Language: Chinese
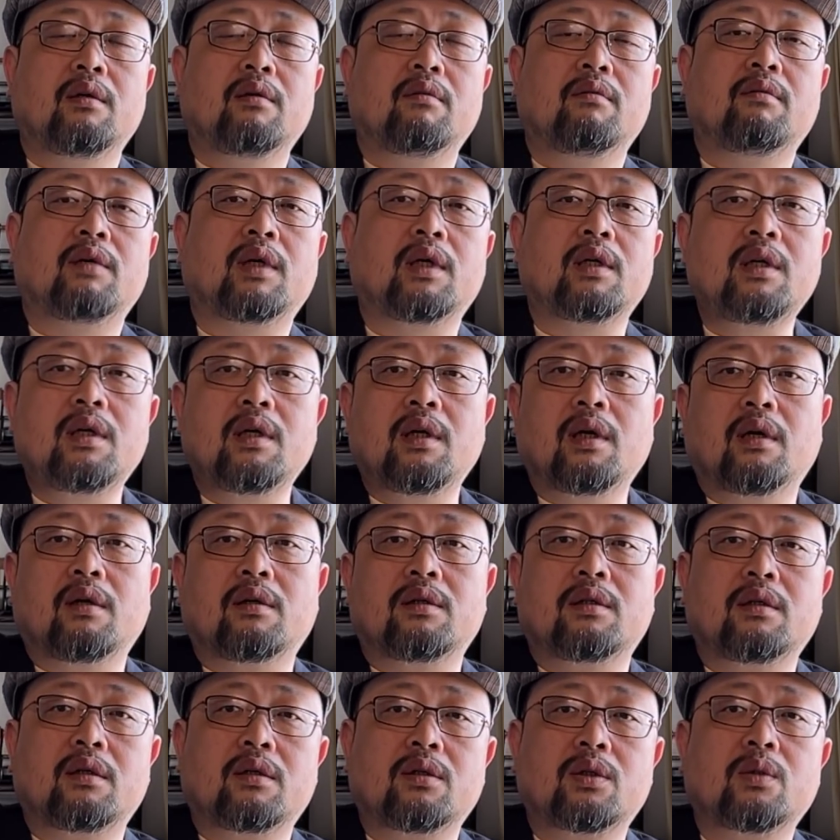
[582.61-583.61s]
王毅老
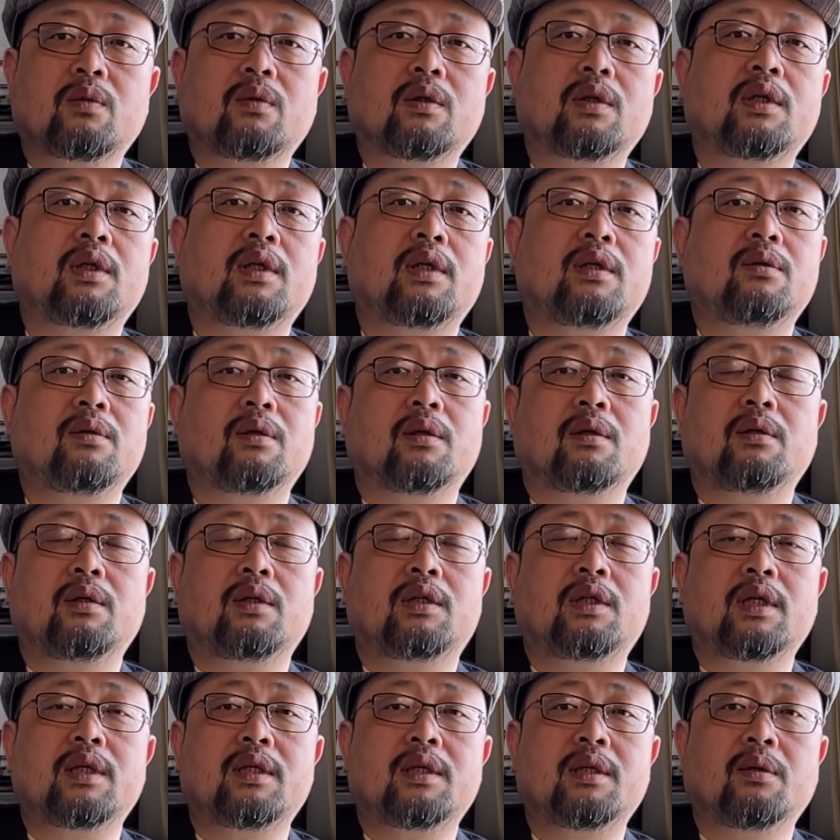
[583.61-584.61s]
师说的这些
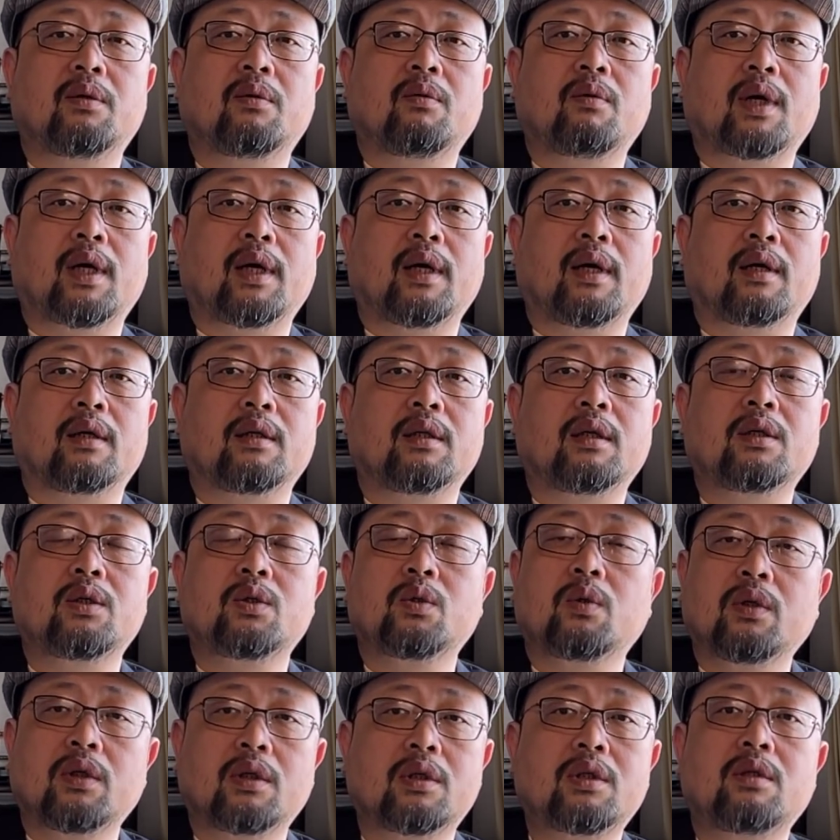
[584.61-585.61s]
这些话呀，他
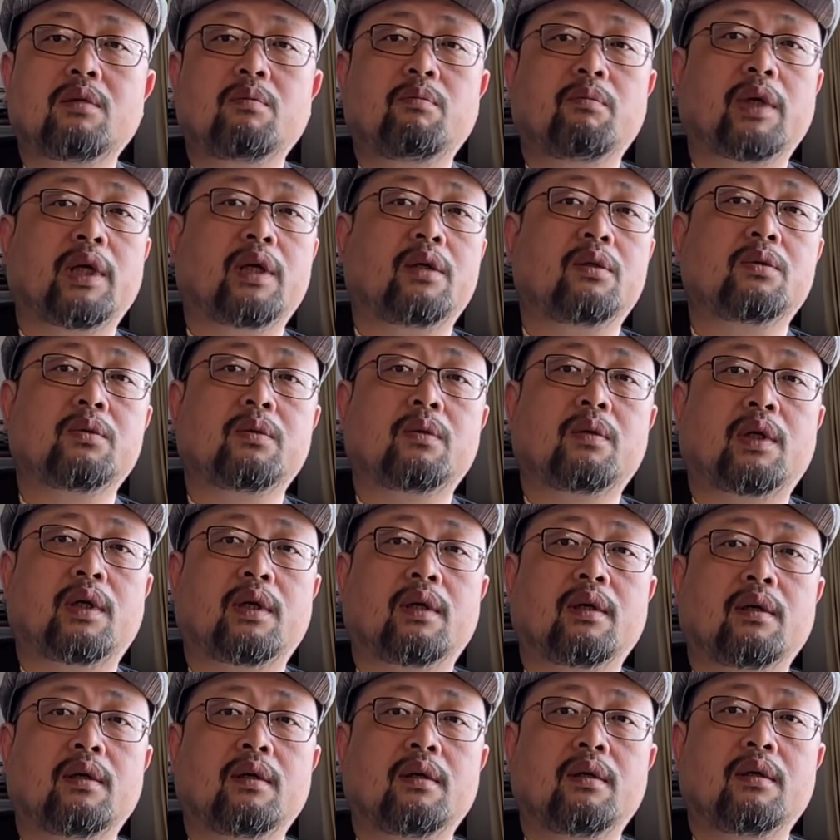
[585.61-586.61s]
说的是没错
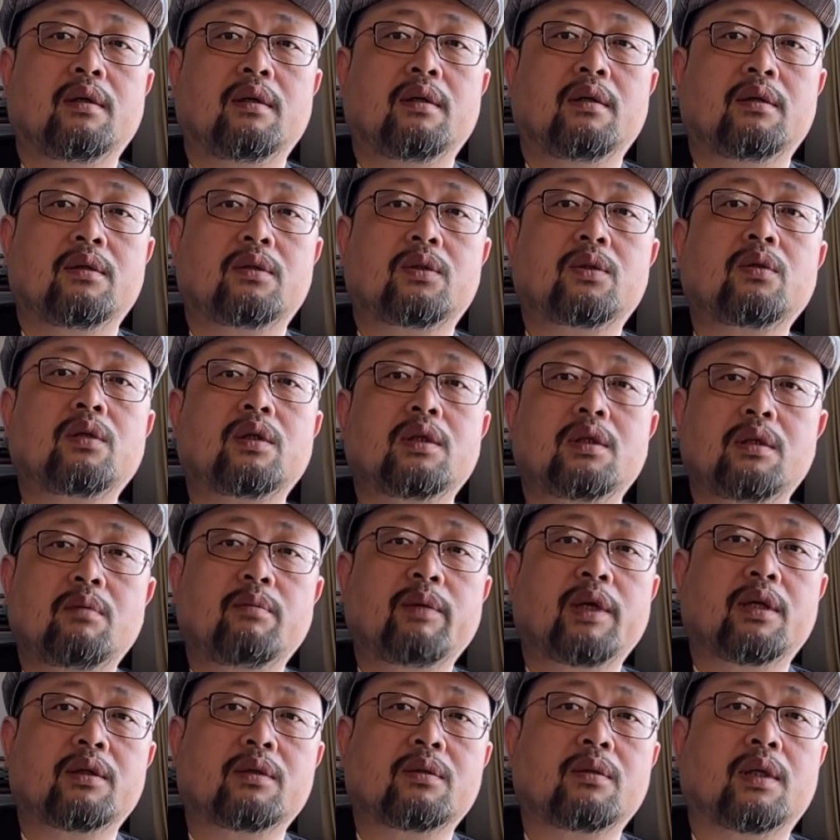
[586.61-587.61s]
的，说的是
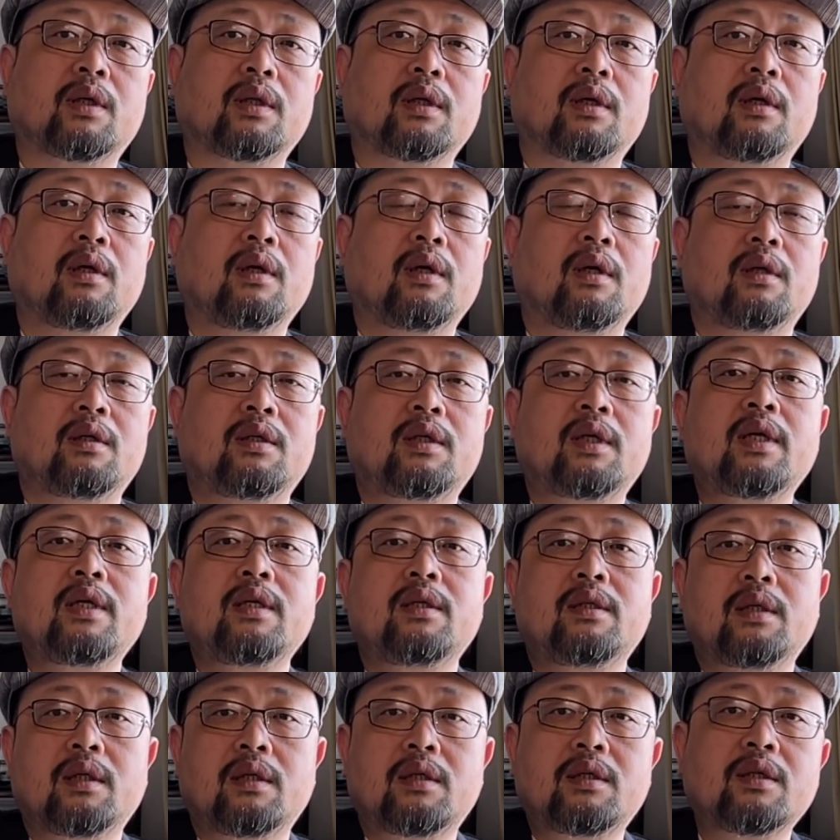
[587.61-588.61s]
没错的。这
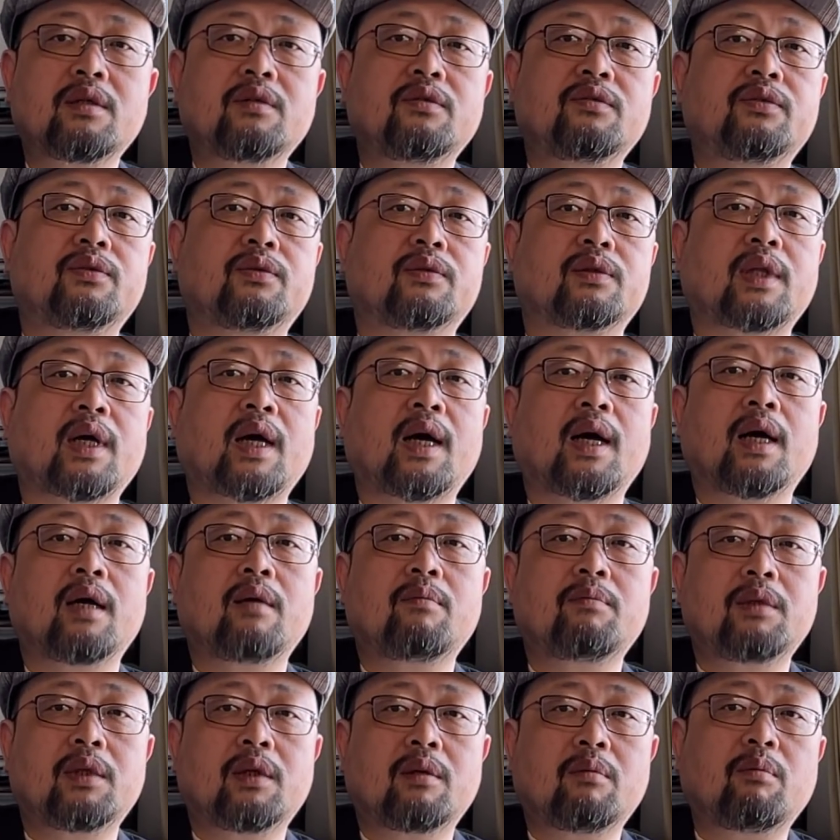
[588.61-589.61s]
些政府他
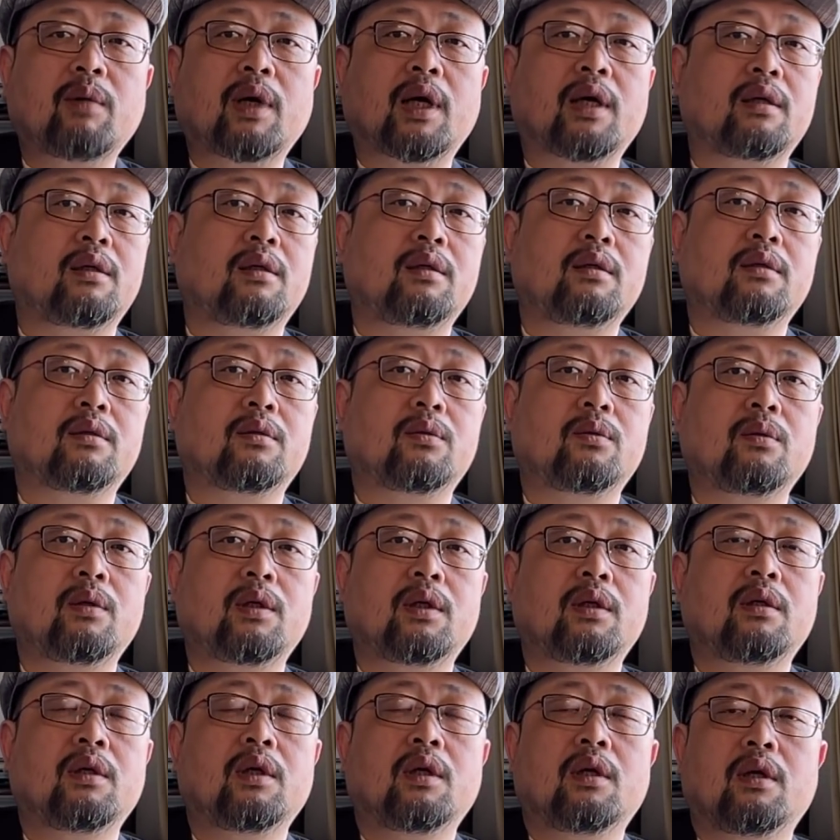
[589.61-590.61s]
们的满意
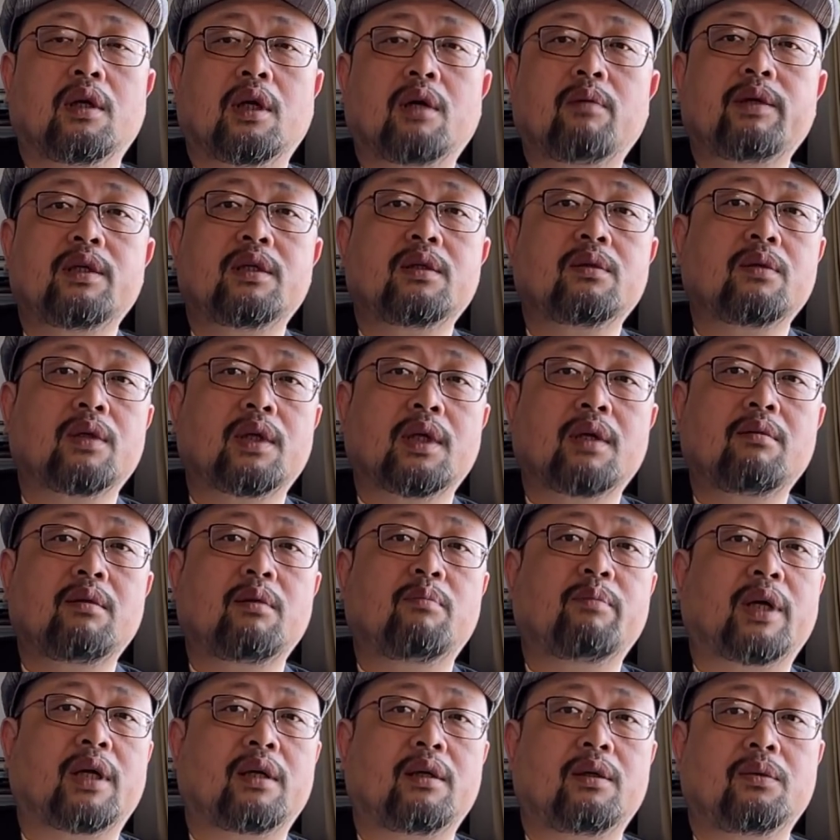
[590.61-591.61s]
对老百姓对他们的
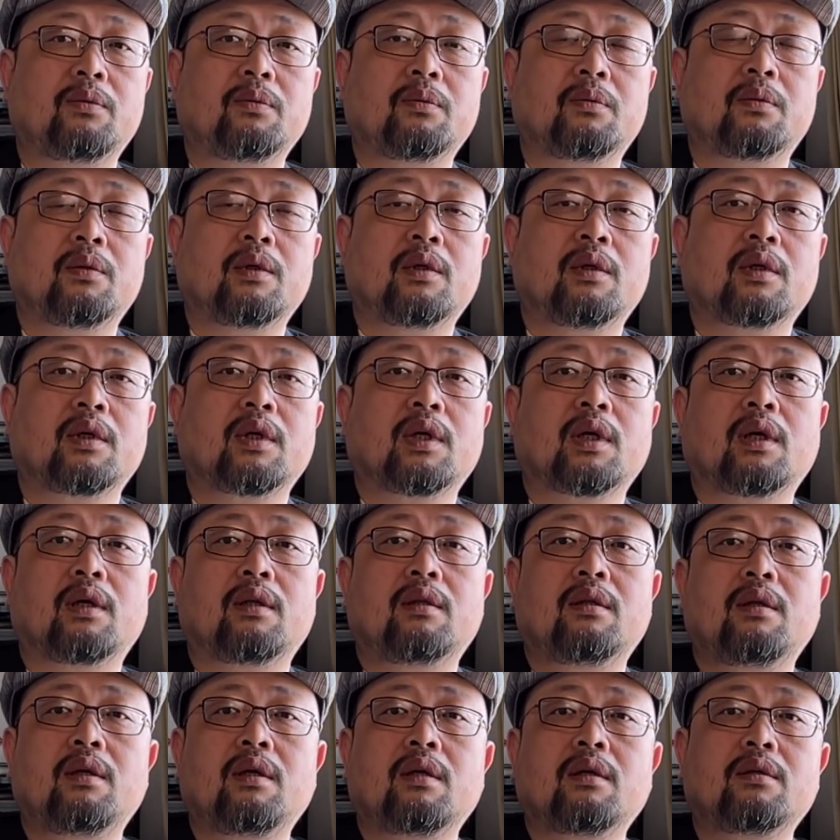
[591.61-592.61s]
满意度，
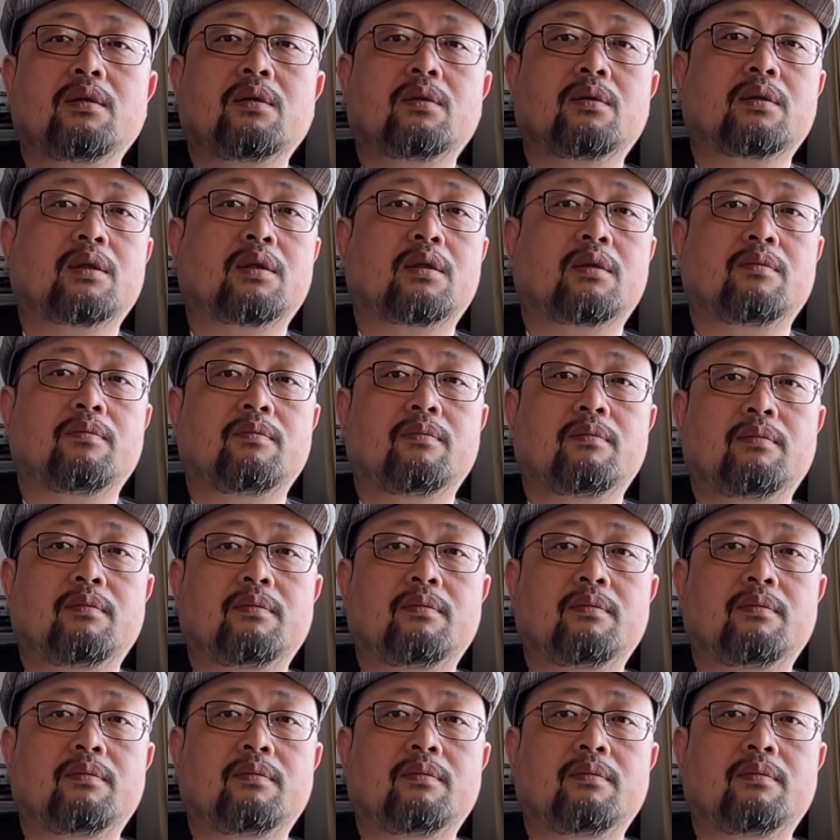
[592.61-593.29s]
肯定就是